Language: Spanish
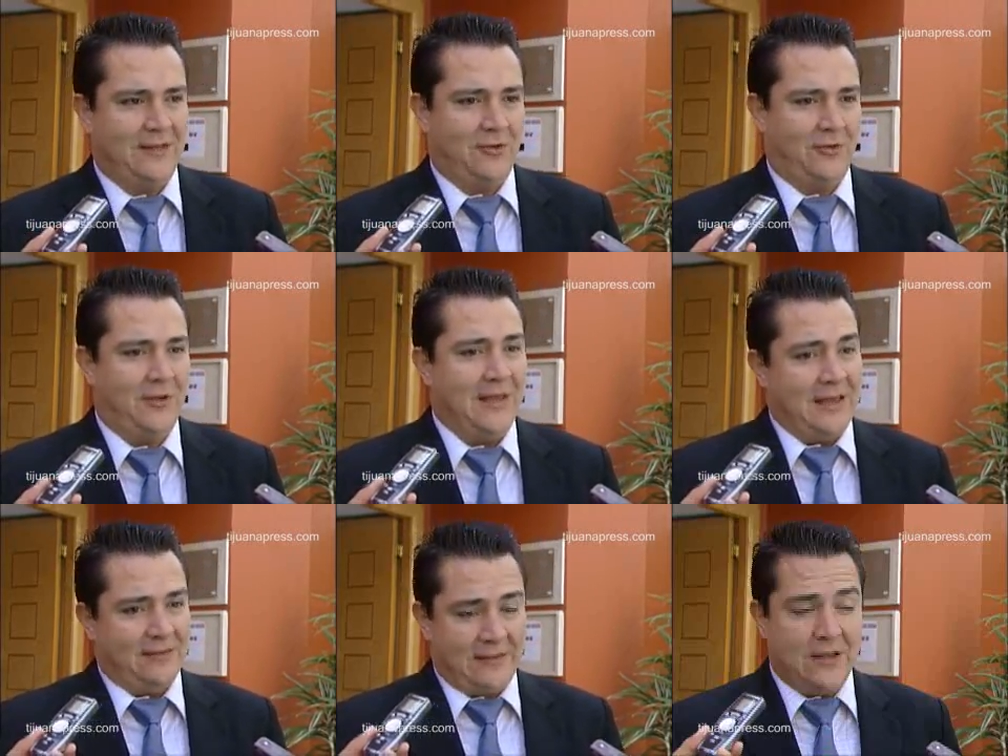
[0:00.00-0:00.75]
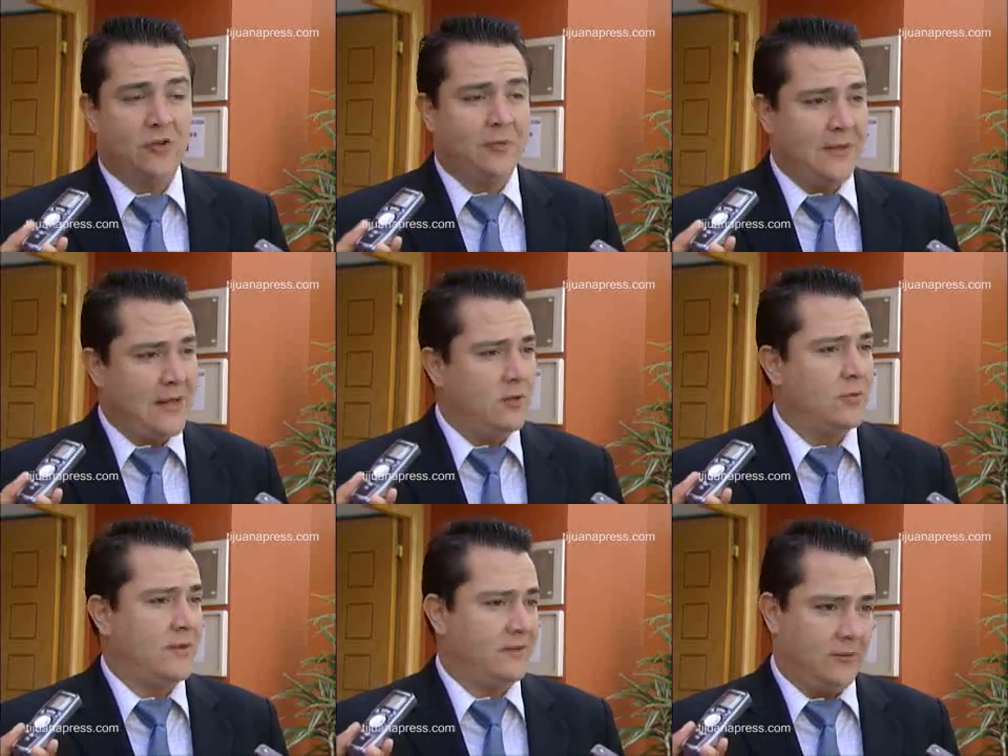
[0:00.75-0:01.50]
sino si ellos ven
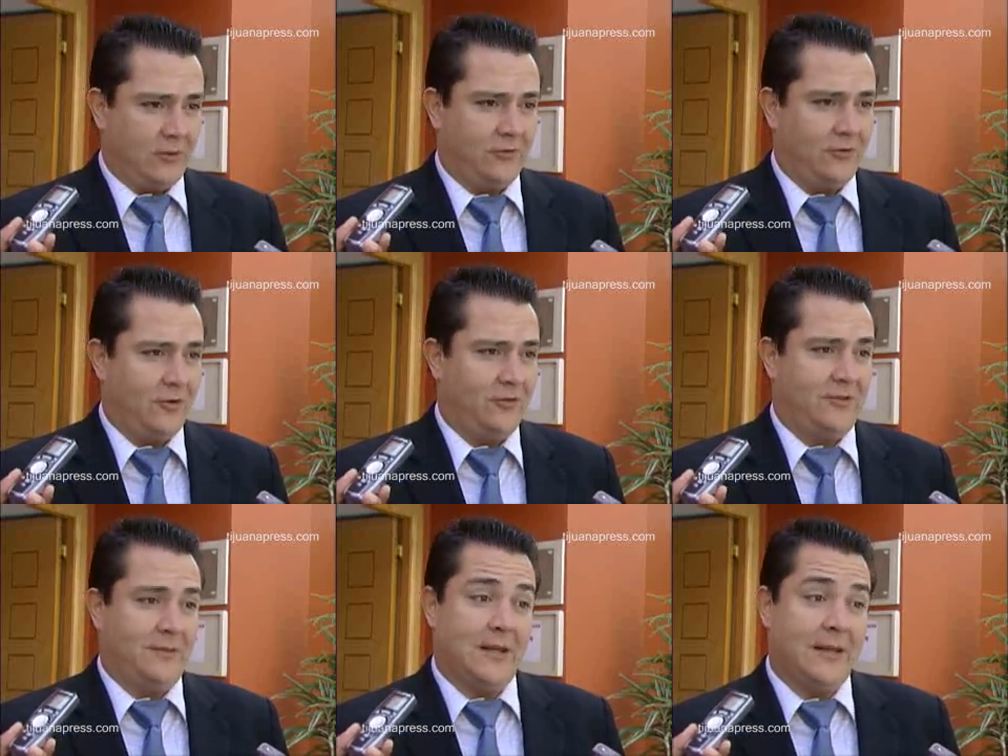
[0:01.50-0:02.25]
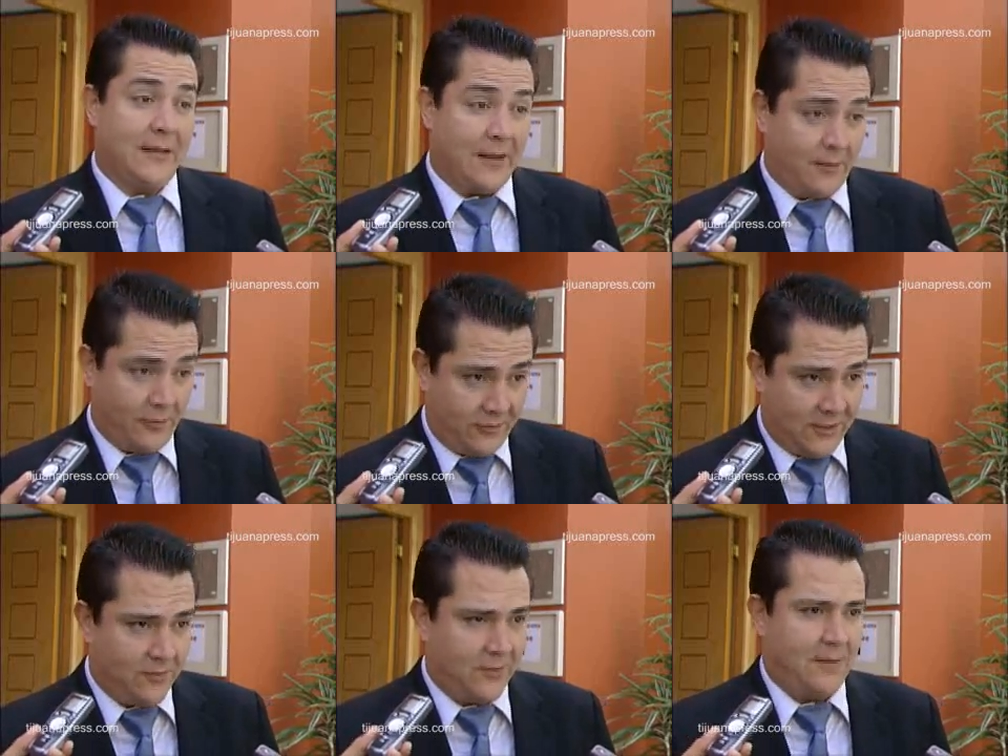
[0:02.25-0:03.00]
alguna situación, si ven el
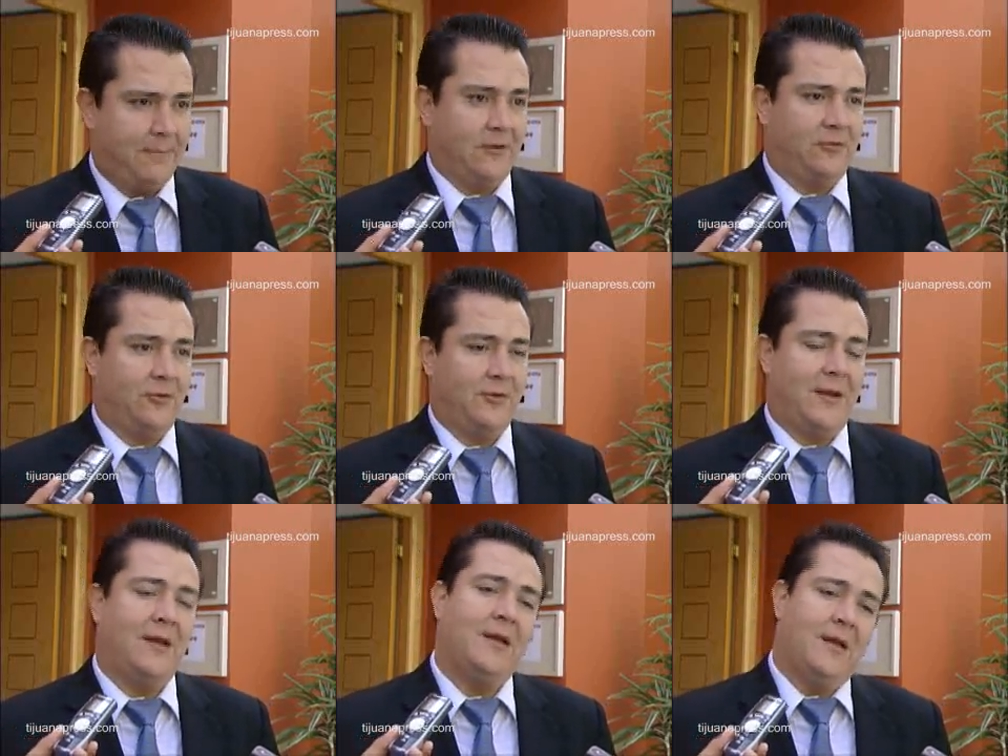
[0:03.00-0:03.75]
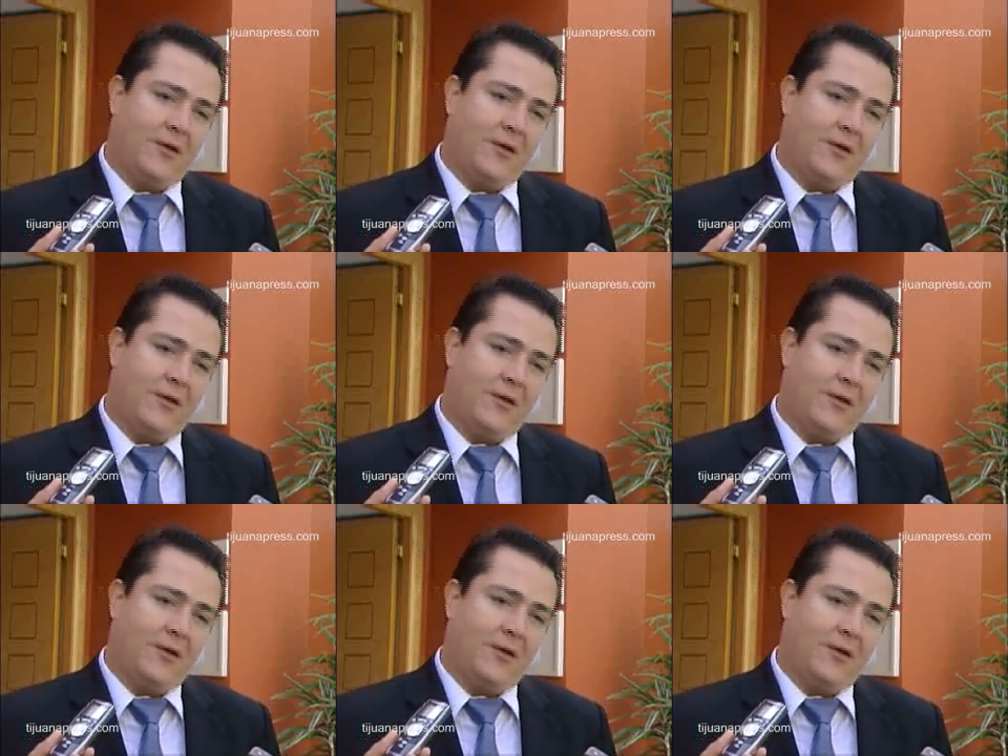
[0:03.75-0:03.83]
nerviosismo en la persona